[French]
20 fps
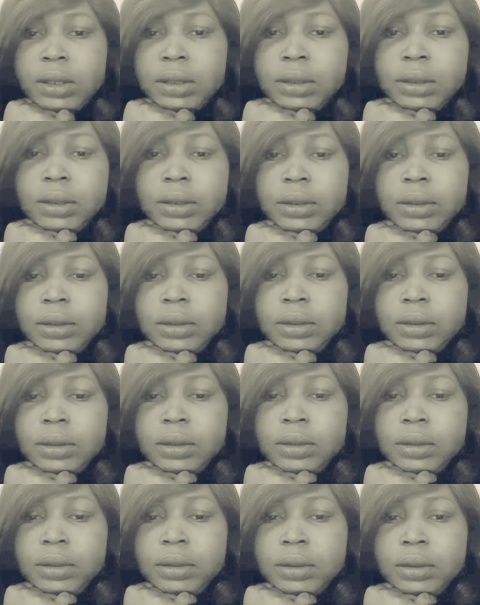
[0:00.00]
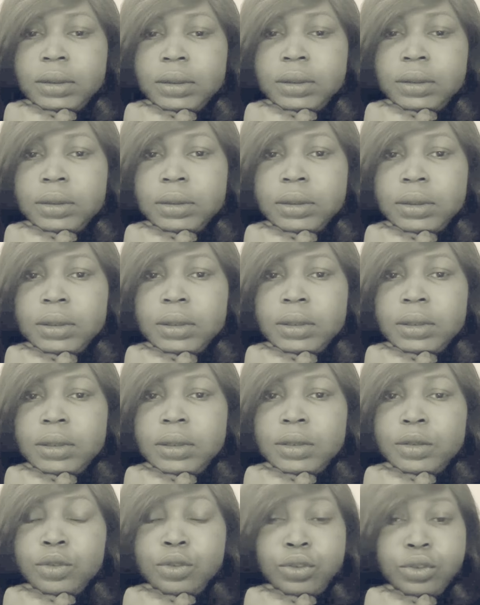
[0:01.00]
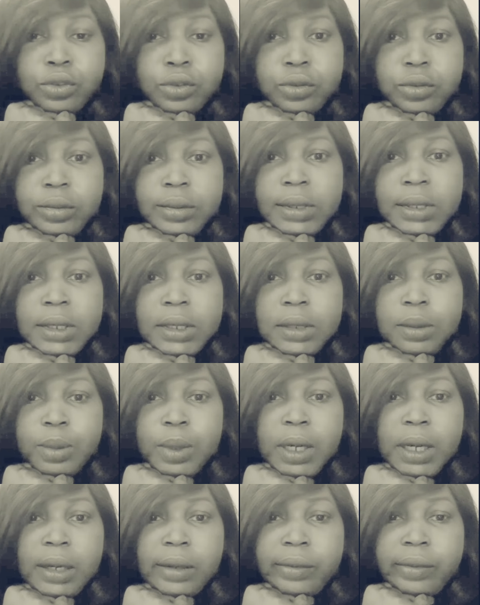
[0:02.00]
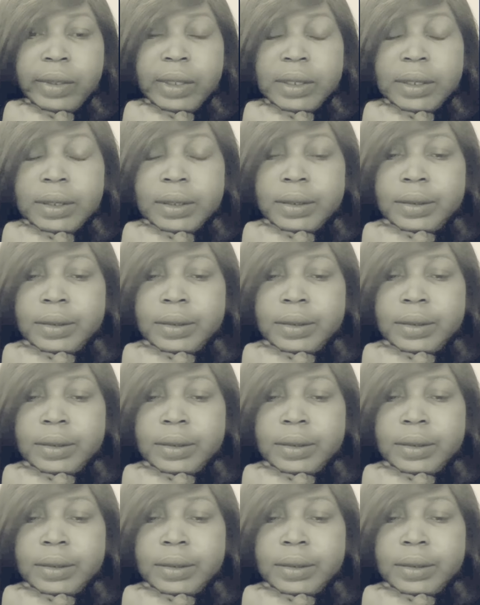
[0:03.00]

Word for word: euh, qui disent aujourd'hui qu'ils aiment Arafat,